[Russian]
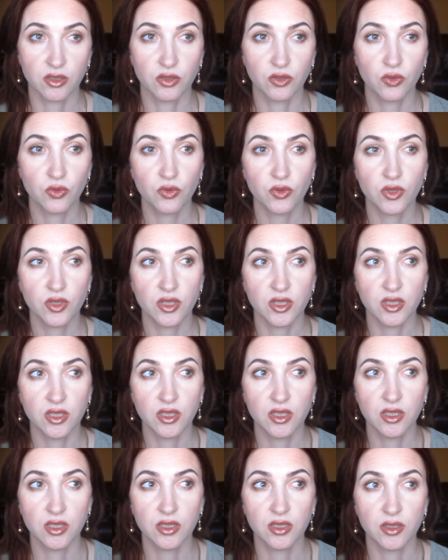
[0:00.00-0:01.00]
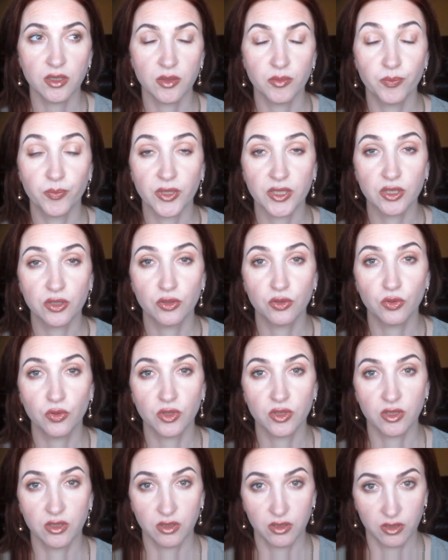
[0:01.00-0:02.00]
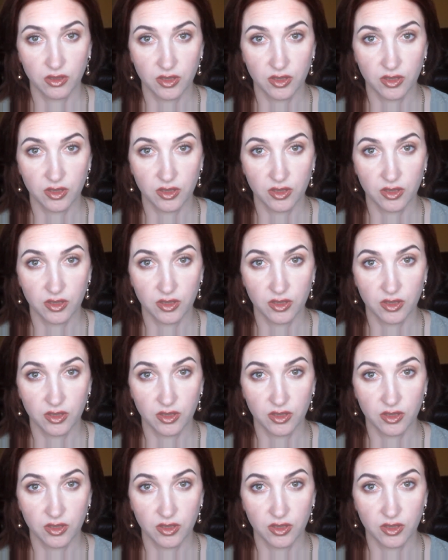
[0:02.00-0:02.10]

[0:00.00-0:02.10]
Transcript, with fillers: но и подтон